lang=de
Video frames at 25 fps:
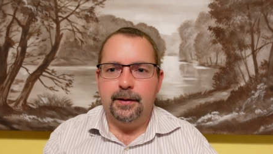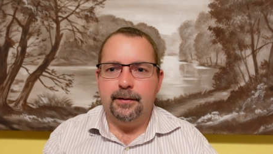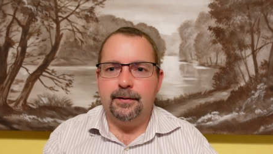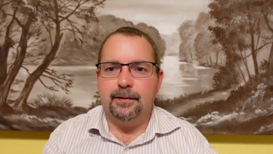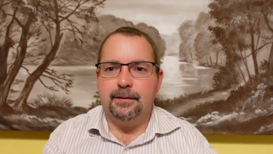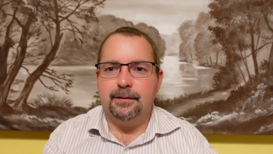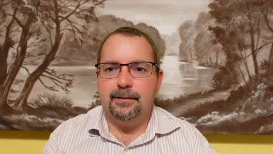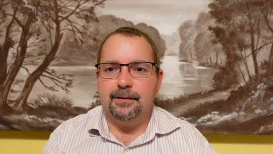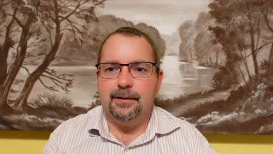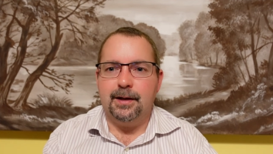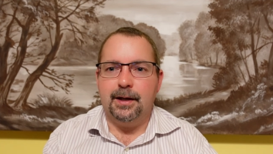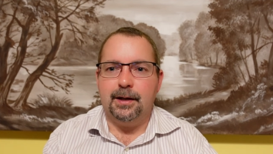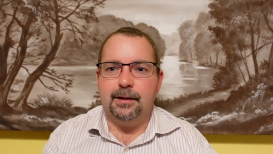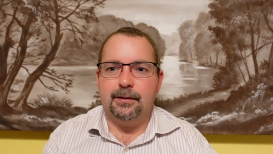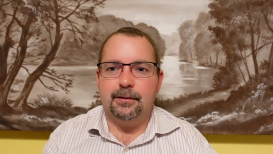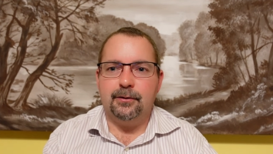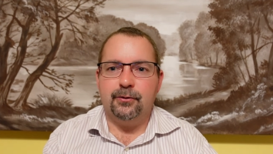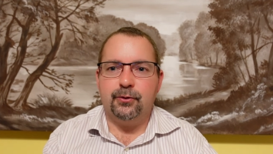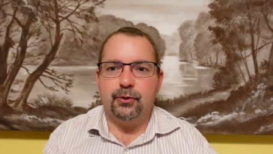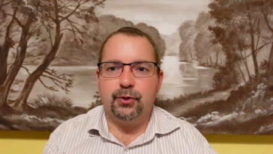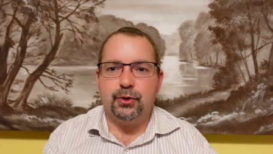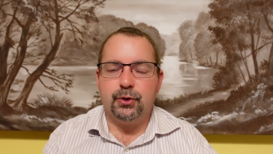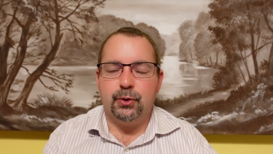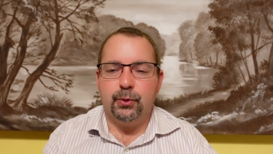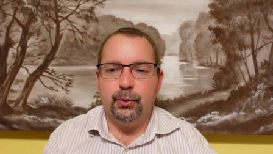Das zeigt
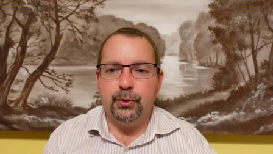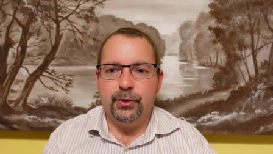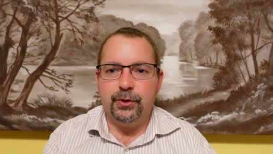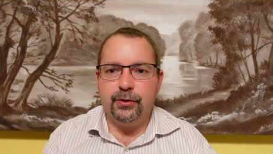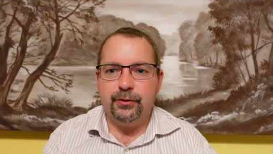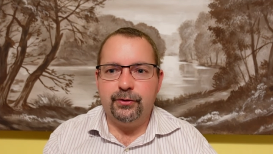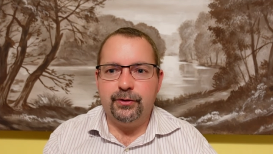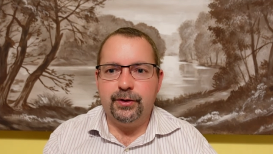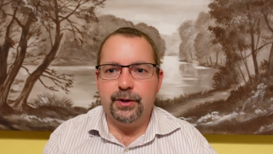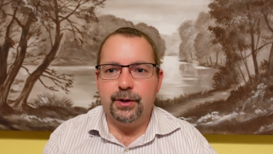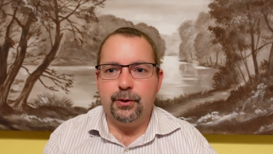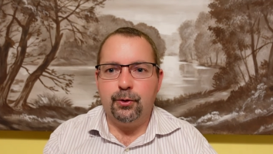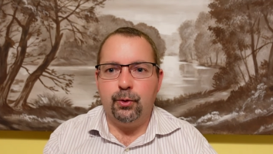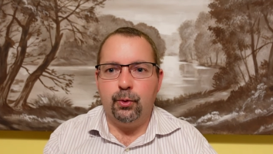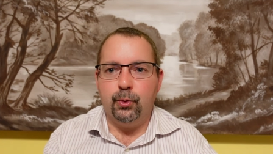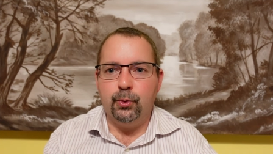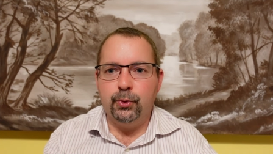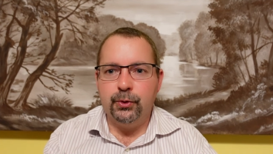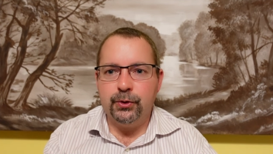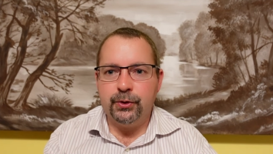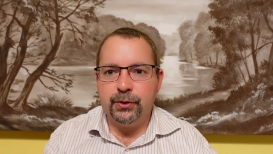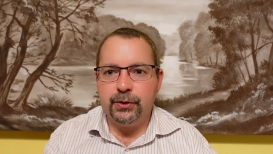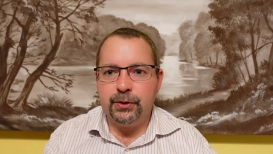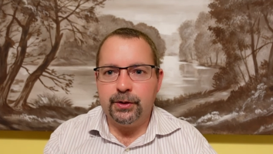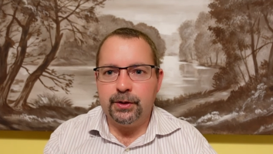also schon, dass die
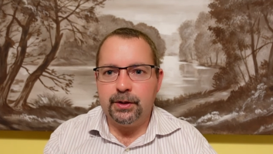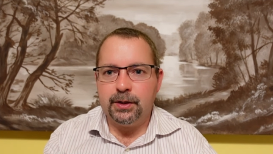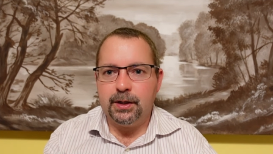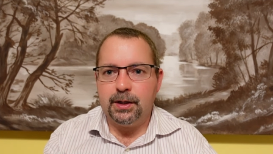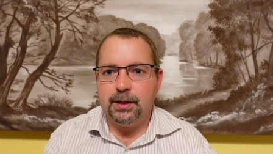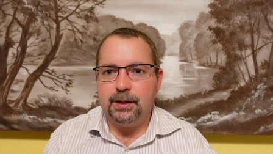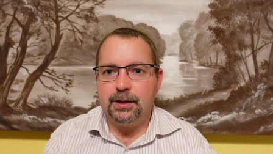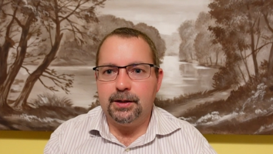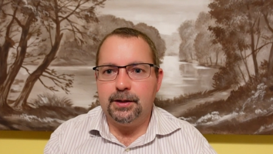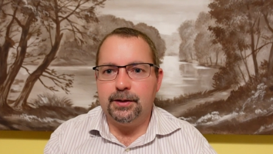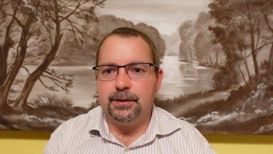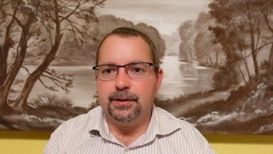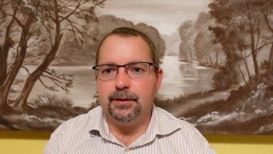Kunden äh,